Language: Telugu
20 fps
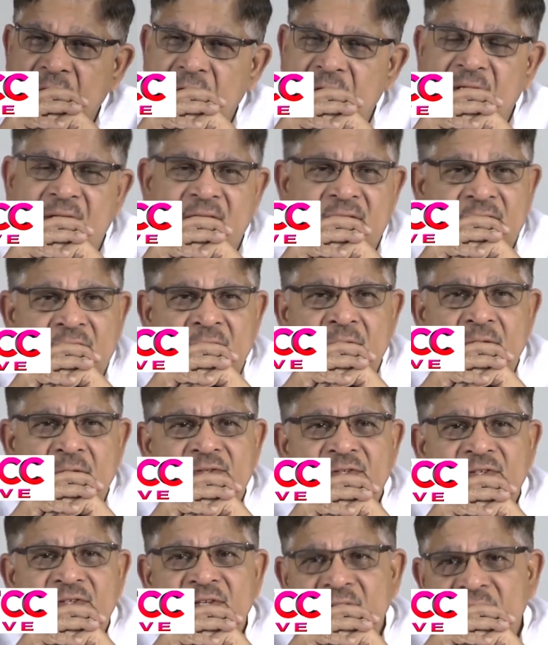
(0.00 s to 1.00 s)
ఇండస్ట్రీలో
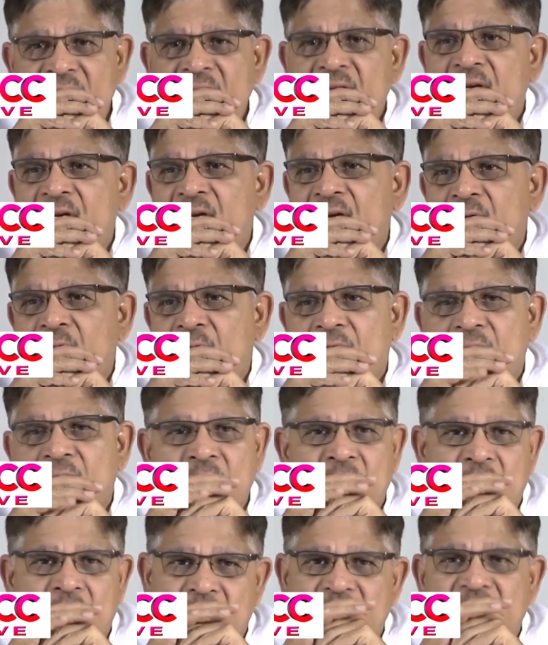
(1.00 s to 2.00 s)
సీనియర్గా ఒక
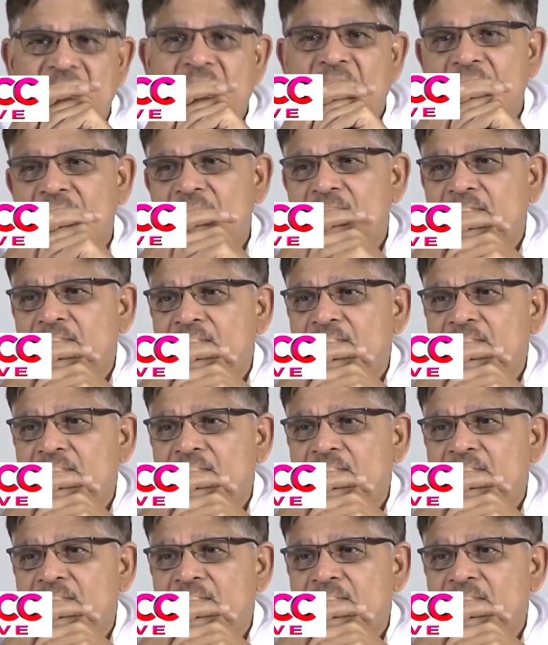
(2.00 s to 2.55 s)
రోల్ ఉంది నాకు